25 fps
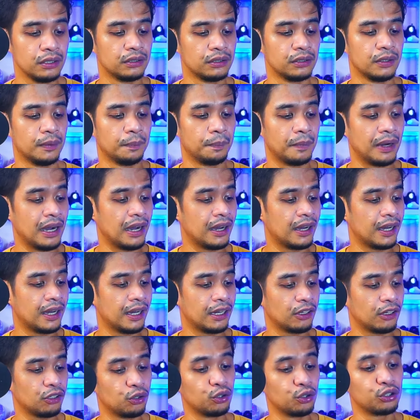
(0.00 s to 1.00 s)

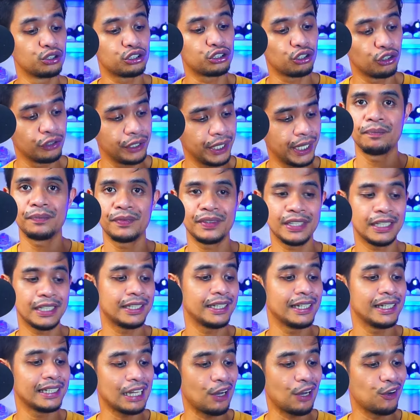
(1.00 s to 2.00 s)
mga cushioning na
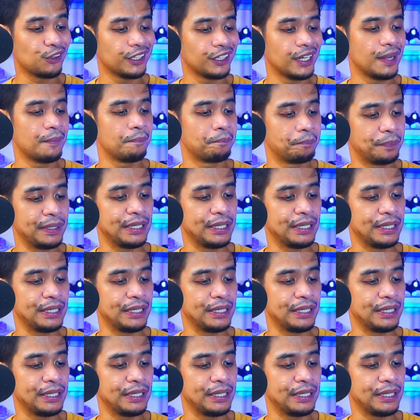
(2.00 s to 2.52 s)
tinatawag nila nilang P